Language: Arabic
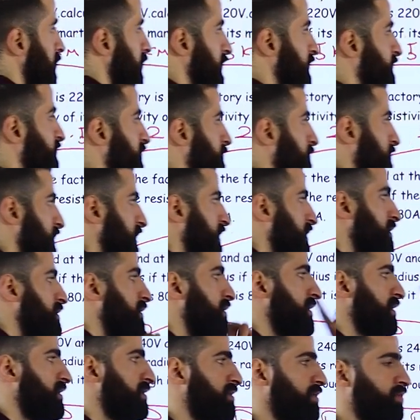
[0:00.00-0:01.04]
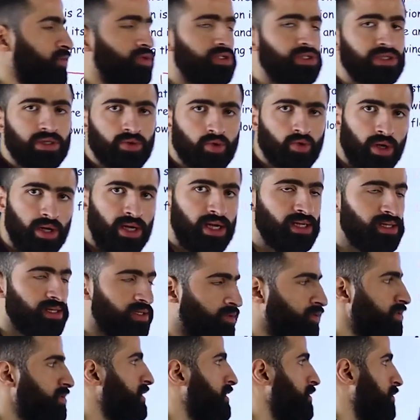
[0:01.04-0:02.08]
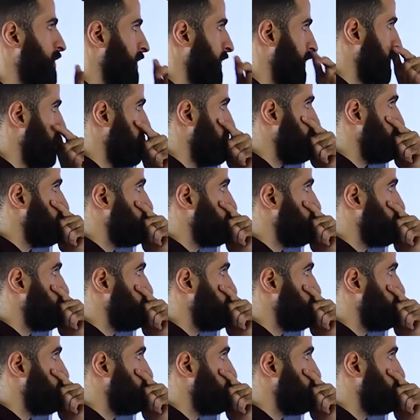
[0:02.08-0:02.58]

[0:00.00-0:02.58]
عرفت منين 2.5 كيلو رايح 2.5 كيلو راجع